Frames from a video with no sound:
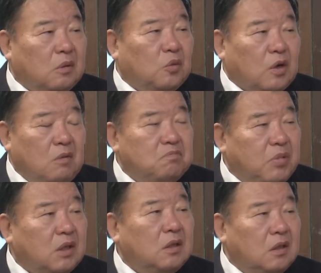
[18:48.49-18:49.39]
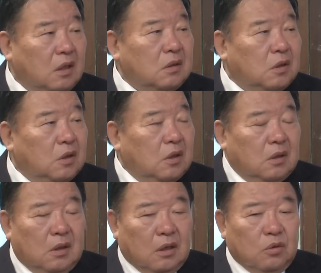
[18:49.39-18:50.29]
はもう完璧にね全
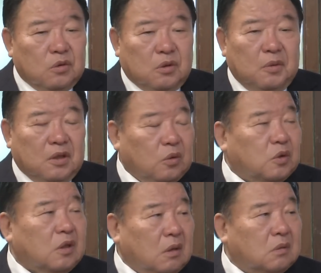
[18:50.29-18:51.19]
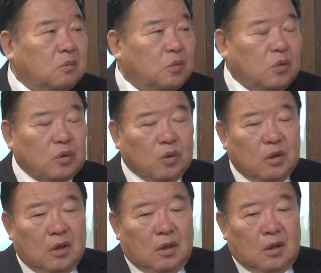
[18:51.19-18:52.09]
てを失う、もっと言うと
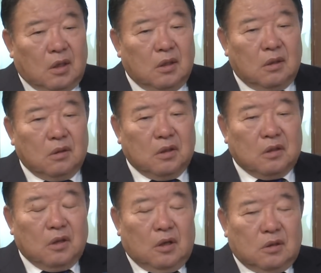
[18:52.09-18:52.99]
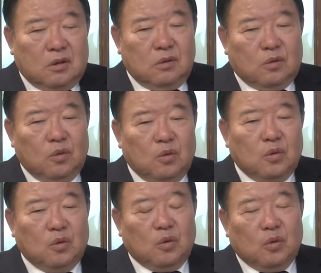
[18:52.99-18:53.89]
エネルギー、中東
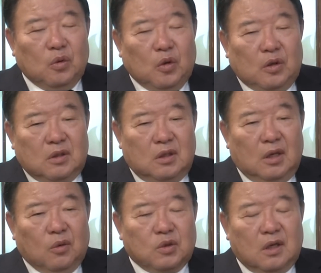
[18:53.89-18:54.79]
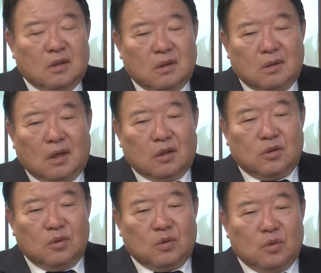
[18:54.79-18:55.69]
のシリアを抑えてるから
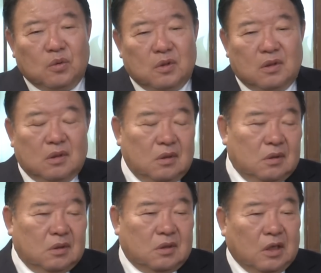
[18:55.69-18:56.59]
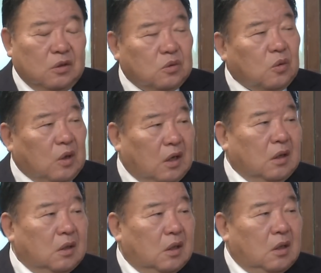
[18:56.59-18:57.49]
中東の石油とか
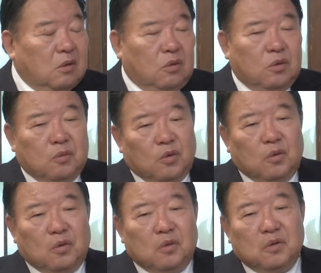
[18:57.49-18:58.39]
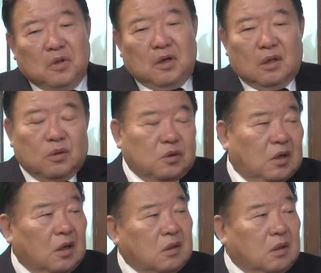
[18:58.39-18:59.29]
こういうもののあれとつ
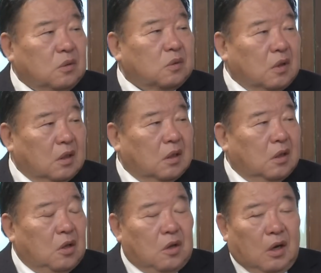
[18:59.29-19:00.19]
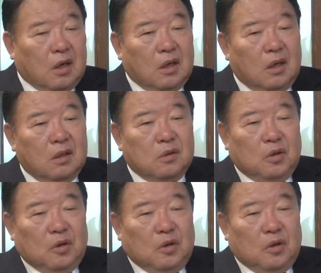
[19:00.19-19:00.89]
ながってるんでね、あれが